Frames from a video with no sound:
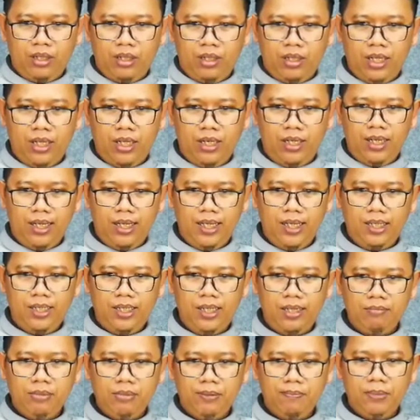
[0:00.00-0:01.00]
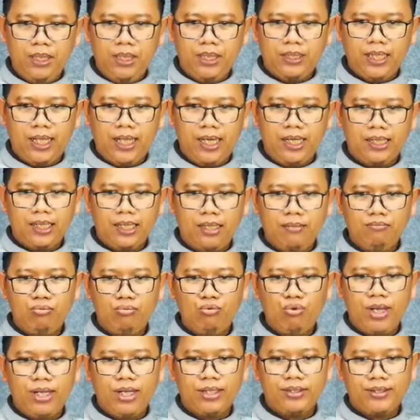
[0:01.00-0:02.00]
hal-hal yang membatalkan
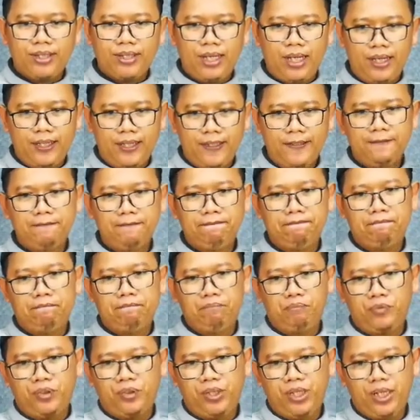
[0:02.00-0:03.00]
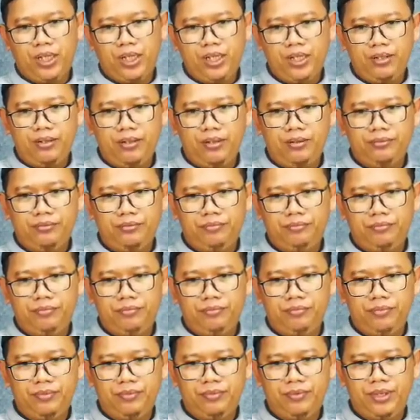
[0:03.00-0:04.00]
puasa ya.
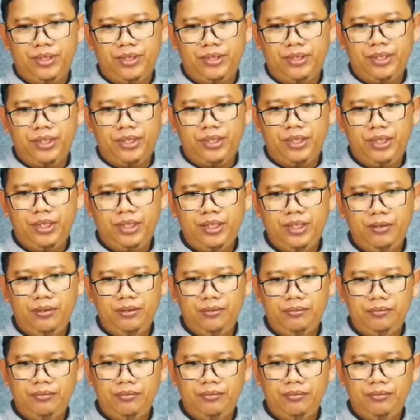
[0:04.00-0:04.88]
Di sini